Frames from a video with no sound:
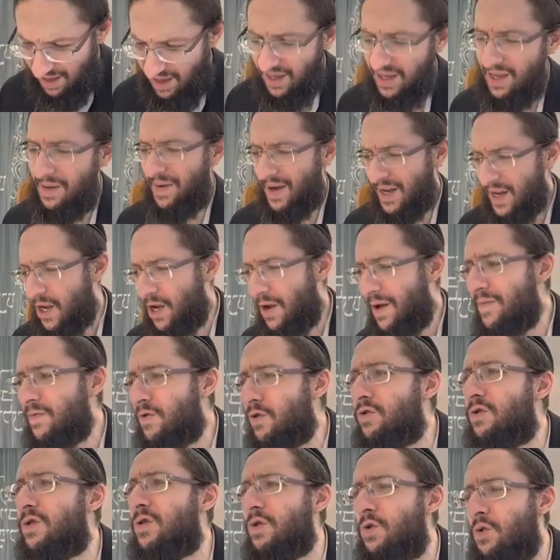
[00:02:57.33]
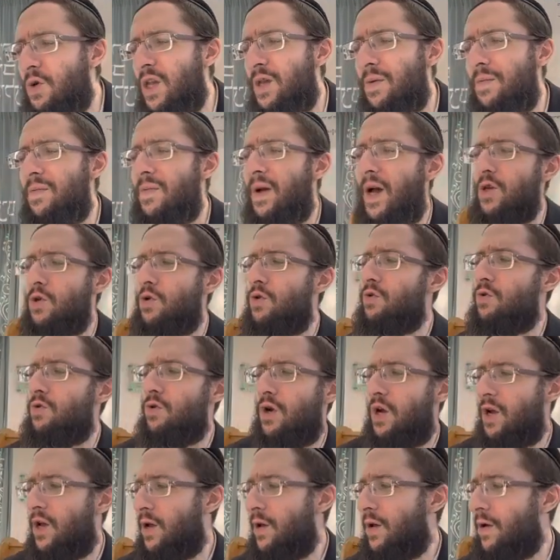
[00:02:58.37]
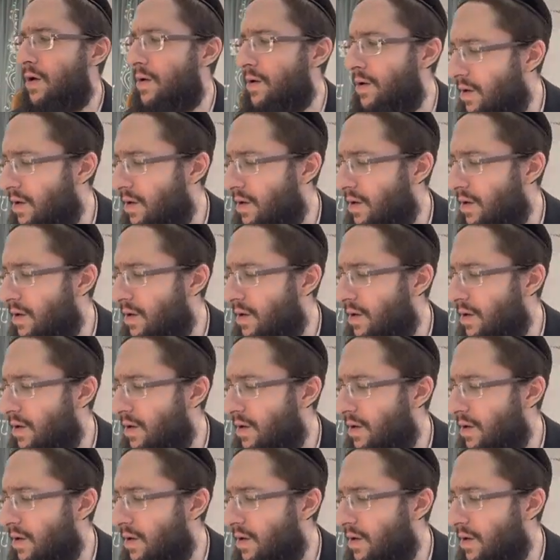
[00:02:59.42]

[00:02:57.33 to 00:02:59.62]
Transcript: et marqué quand même que Tsnouim, Ayou, euh,